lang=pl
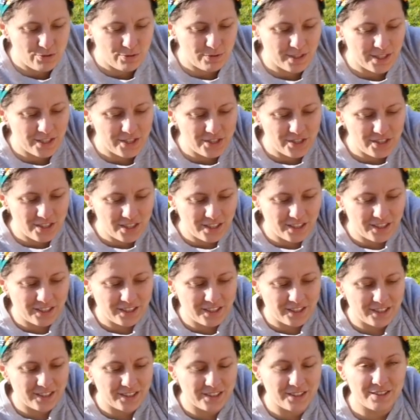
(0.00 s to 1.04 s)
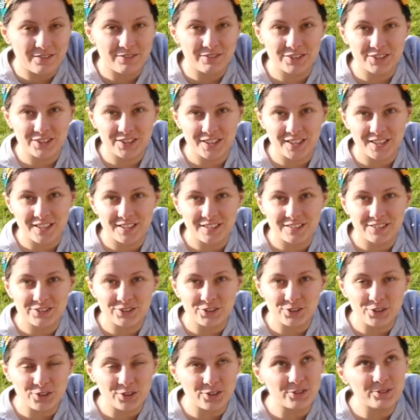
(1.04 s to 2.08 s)
słonecznik, e, wiecie, z
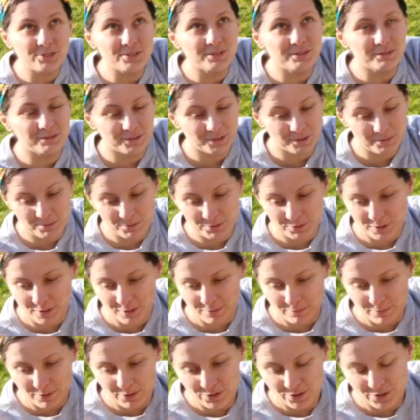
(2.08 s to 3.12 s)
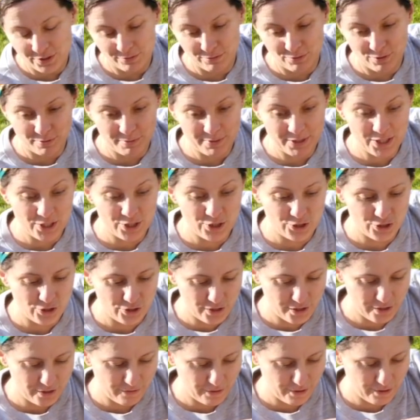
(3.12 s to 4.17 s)
ogrodu. To było, Boże, to było
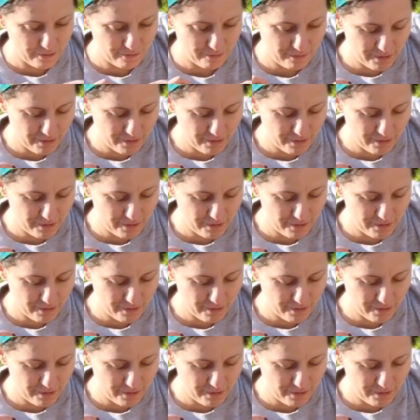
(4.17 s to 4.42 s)
mistrzostwo.